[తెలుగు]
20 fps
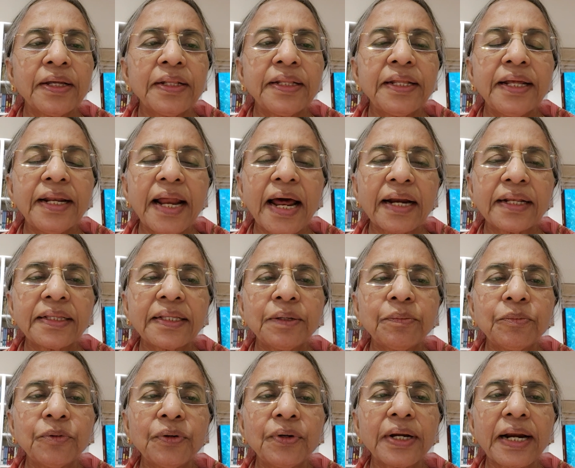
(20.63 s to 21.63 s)
దీని
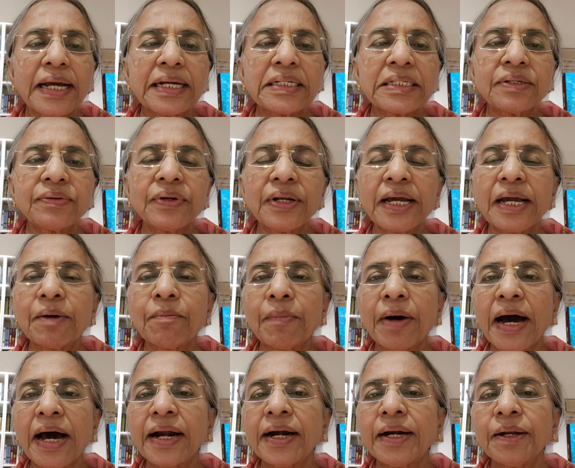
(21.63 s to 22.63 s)
అర్థము క్రైస్తవునిగా
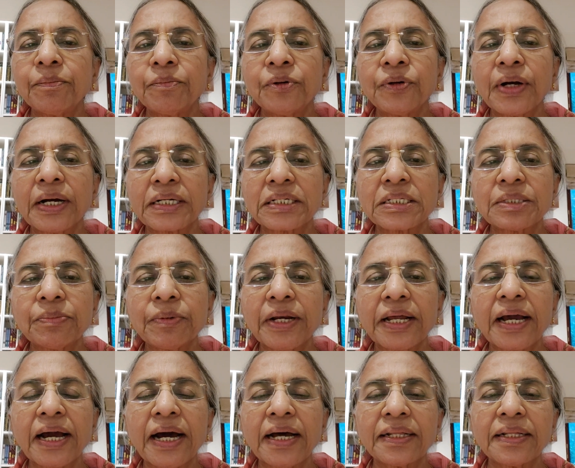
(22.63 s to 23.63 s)
మారడము
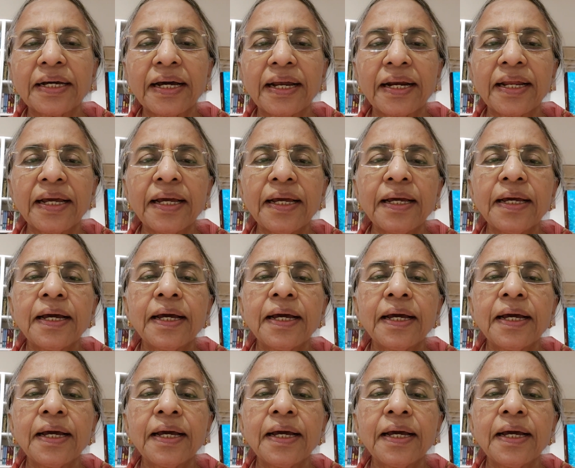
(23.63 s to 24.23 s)
కష్టమని కాదు కానీ